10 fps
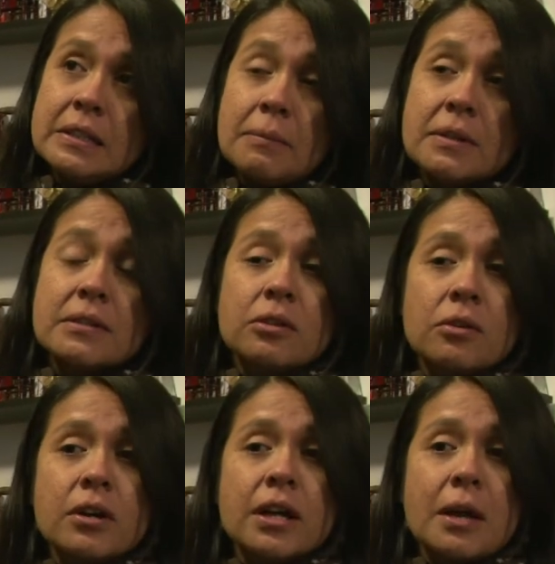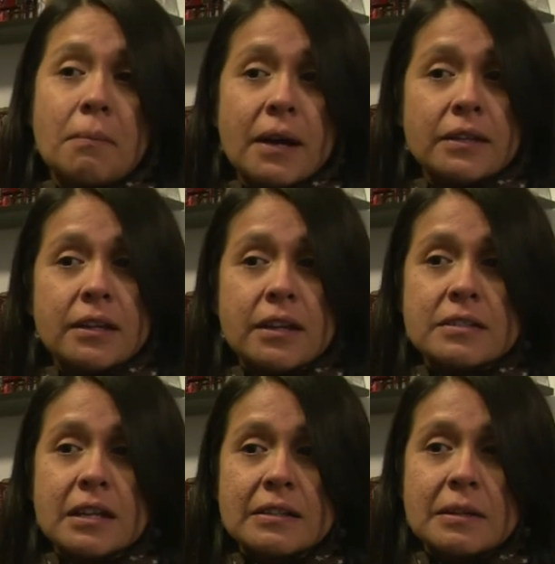Se presentó en España, en
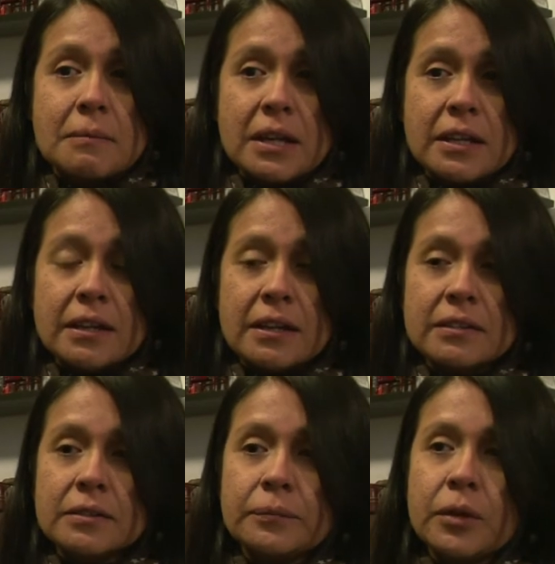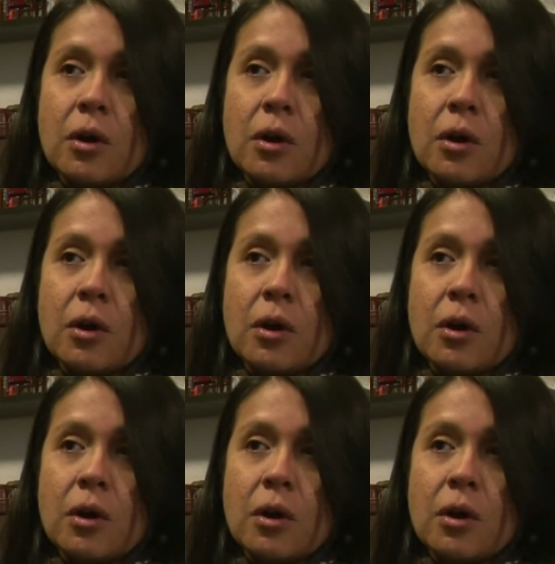Casa de las Américas.